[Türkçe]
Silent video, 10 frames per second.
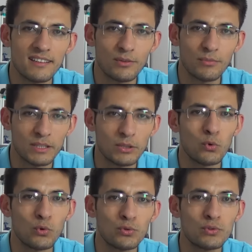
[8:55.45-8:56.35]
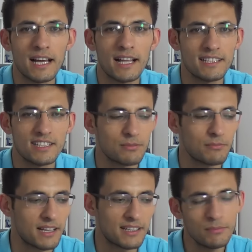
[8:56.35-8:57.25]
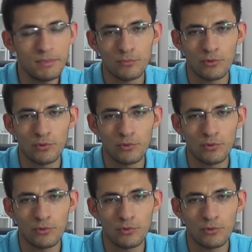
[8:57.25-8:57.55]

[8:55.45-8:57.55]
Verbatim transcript: e, bana uygun geldiği için belki de